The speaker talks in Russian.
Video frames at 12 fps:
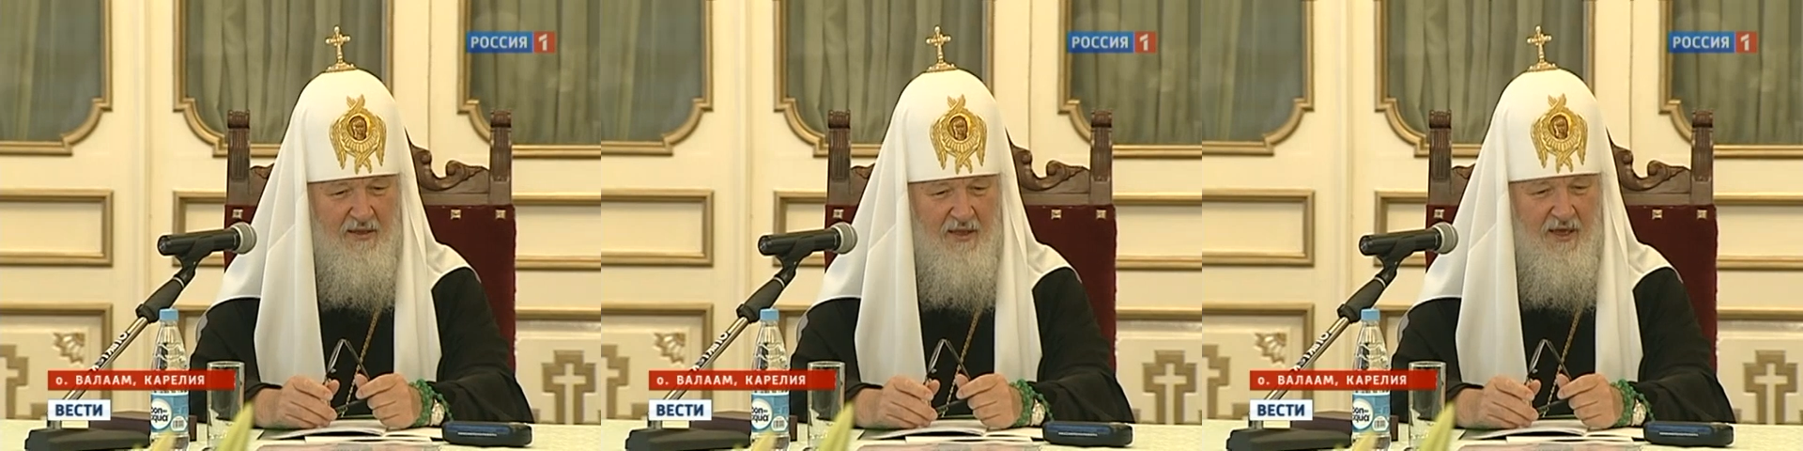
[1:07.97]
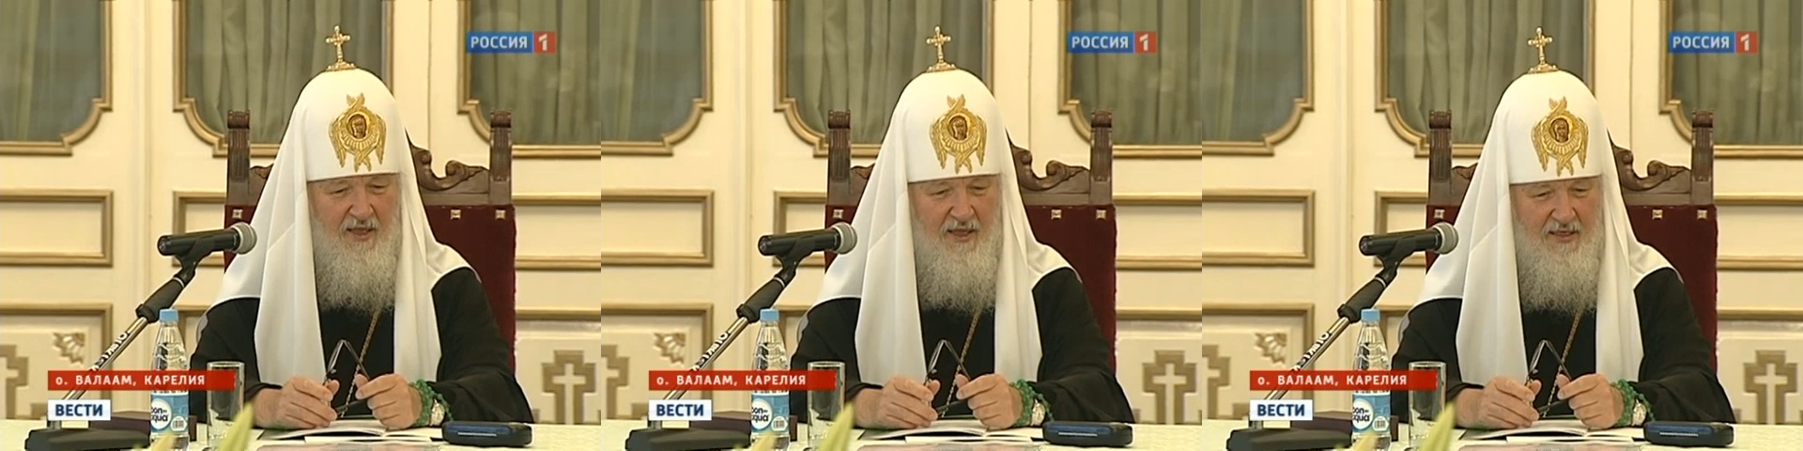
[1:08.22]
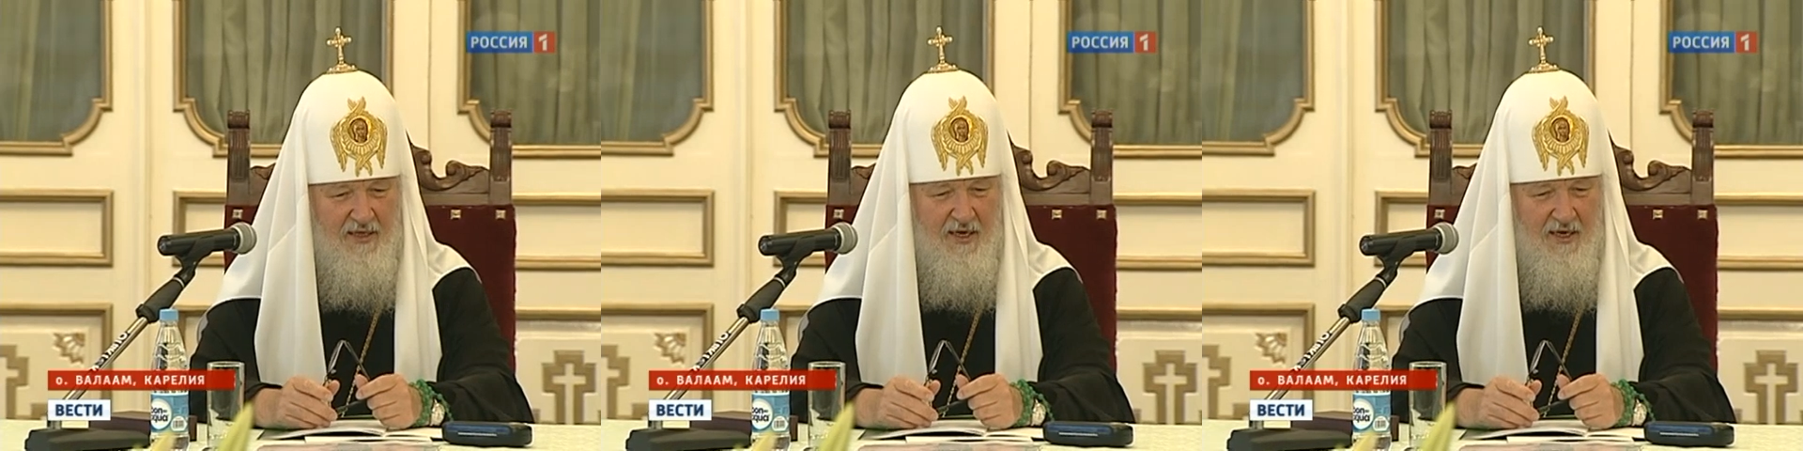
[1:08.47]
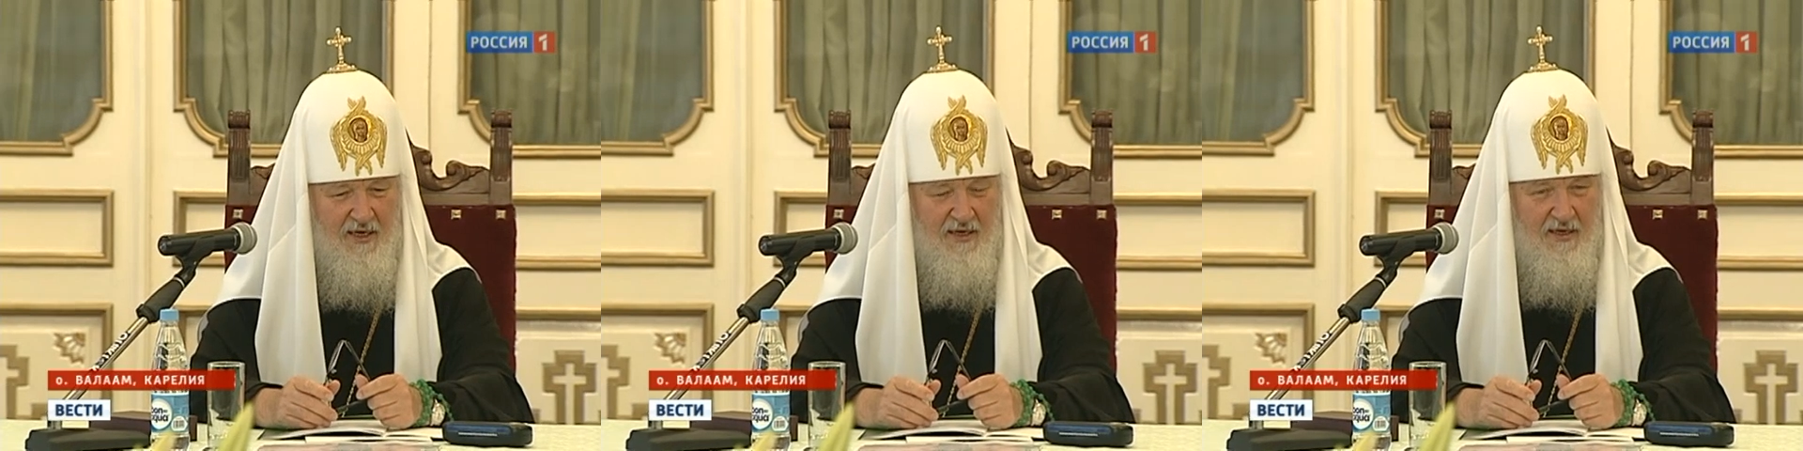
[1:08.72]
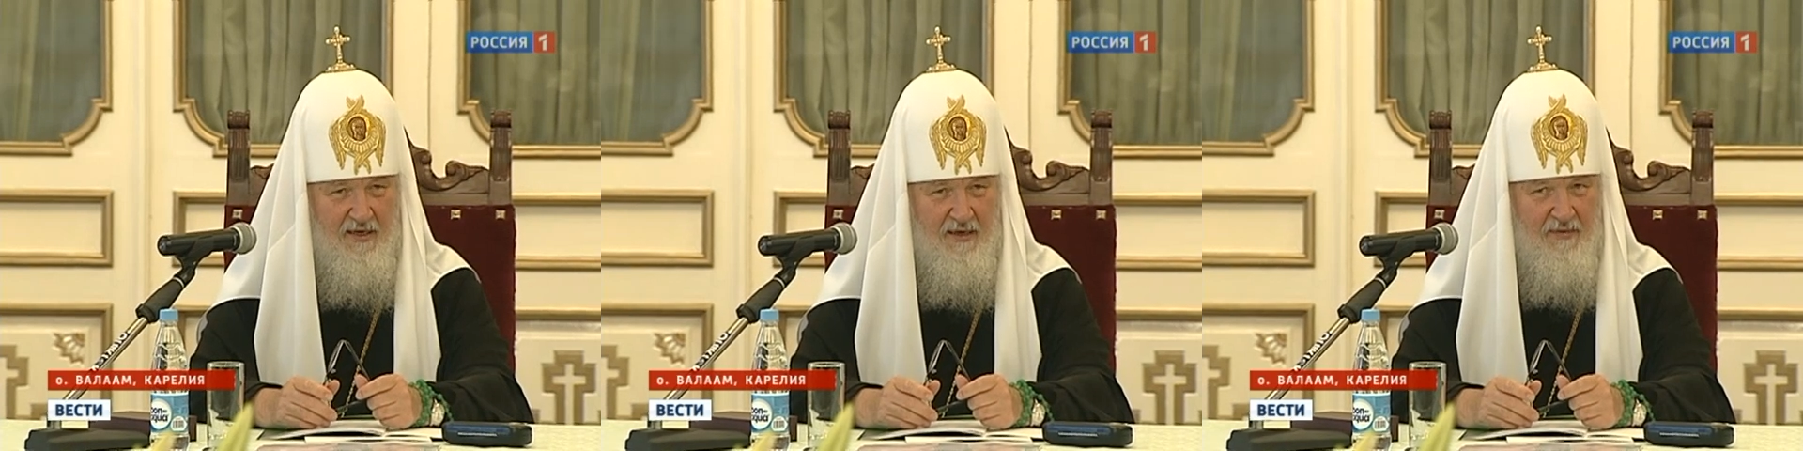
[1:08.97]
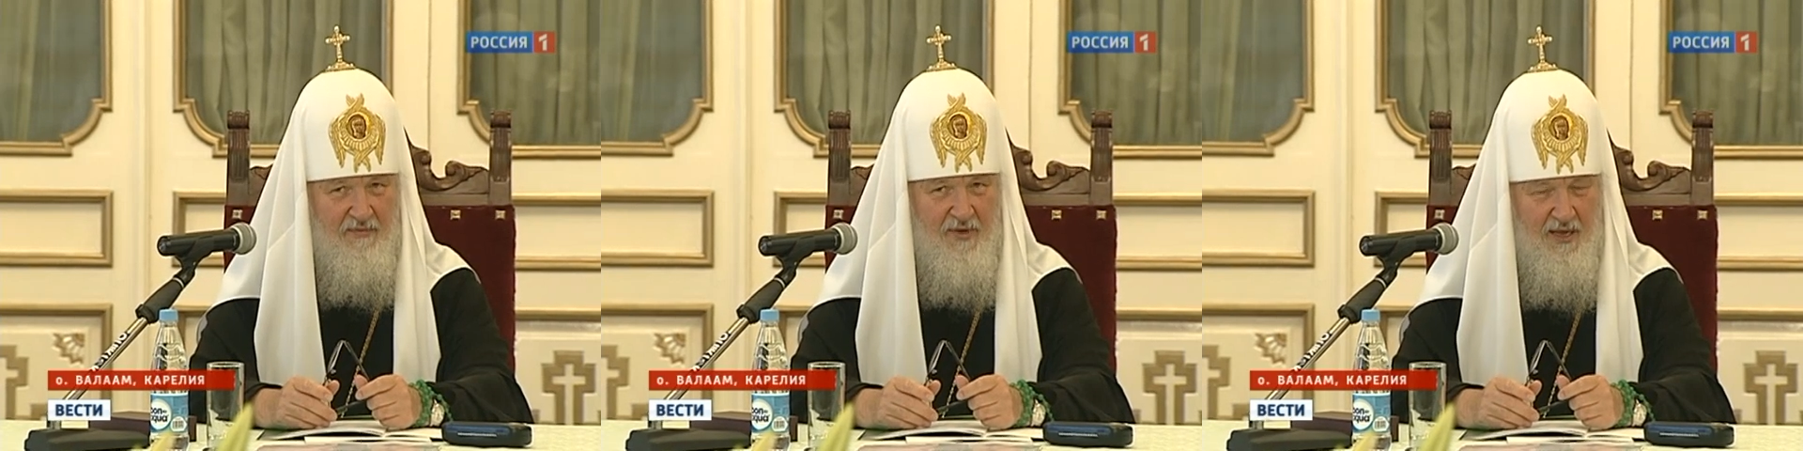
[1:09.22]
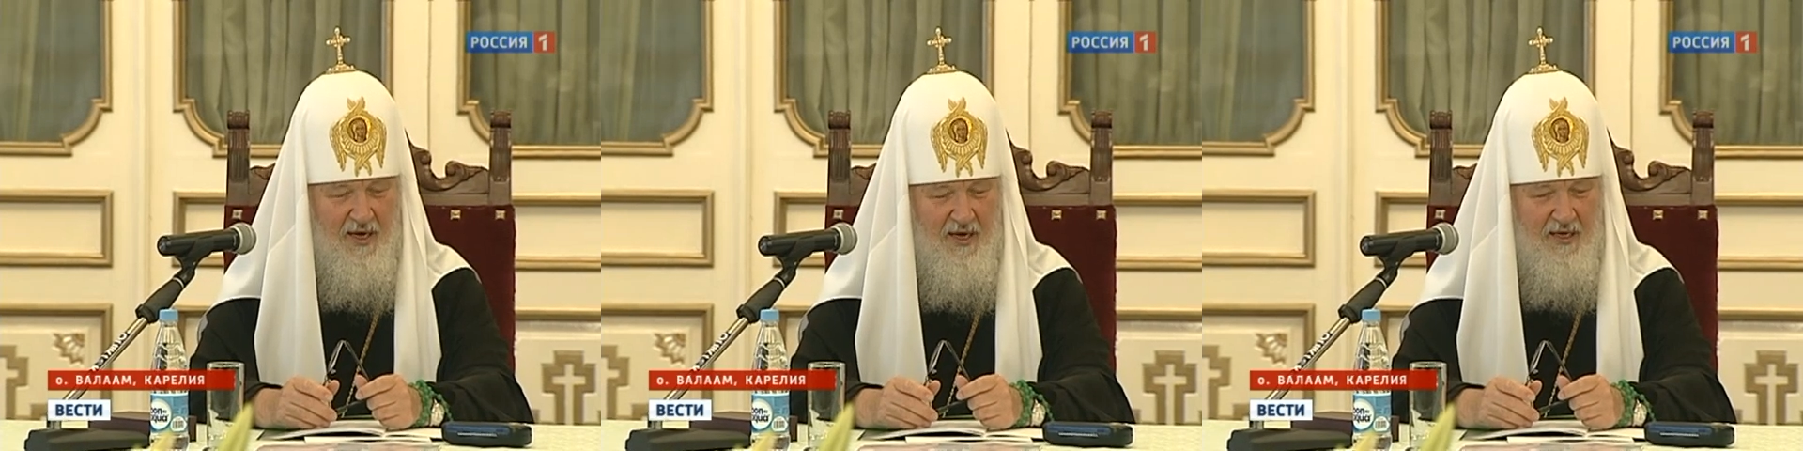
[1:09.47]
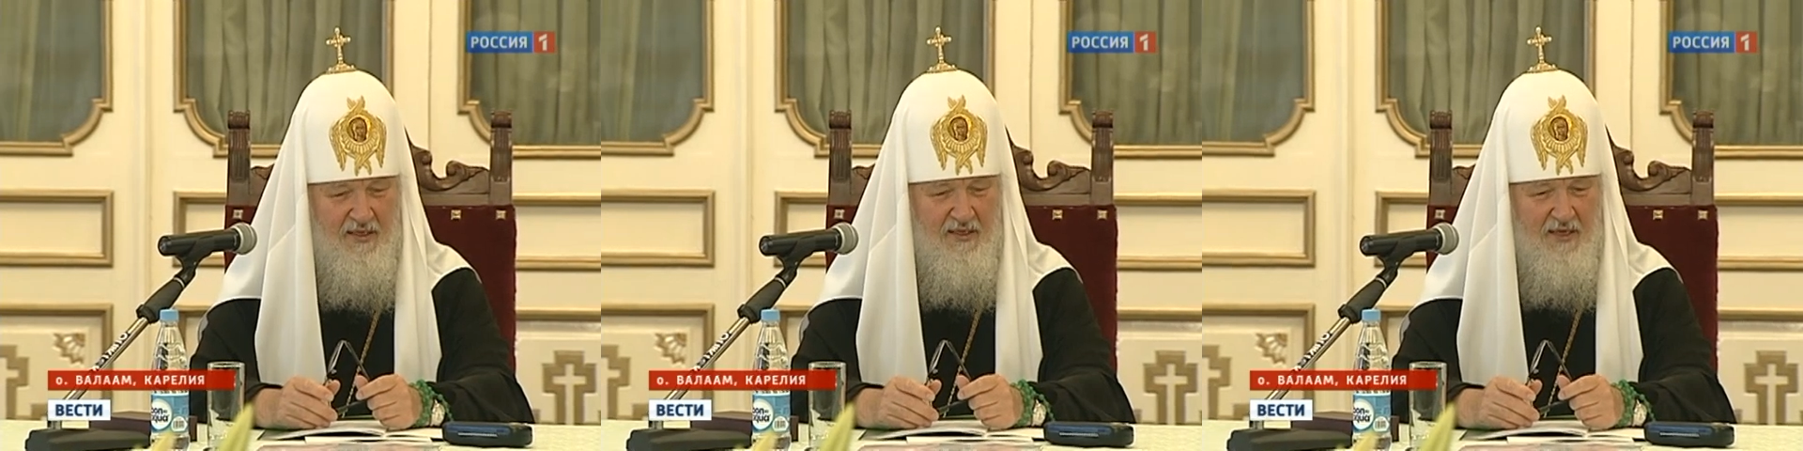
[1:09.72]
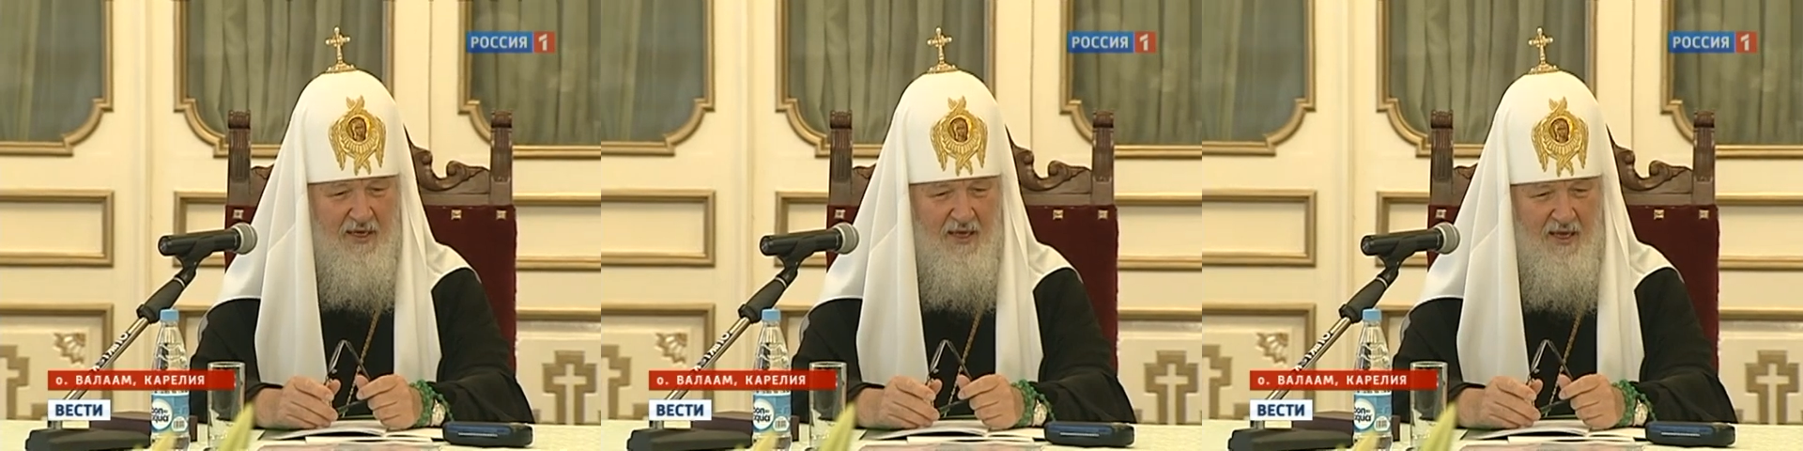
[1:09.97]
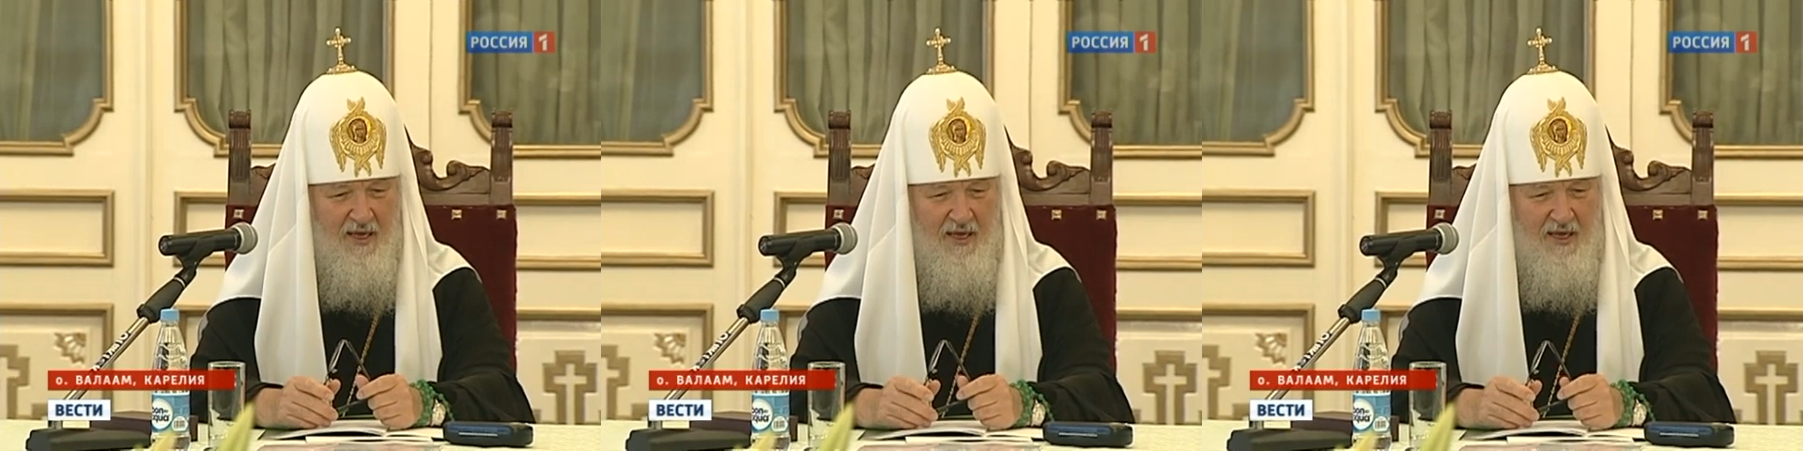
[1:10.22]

на глаза меняется.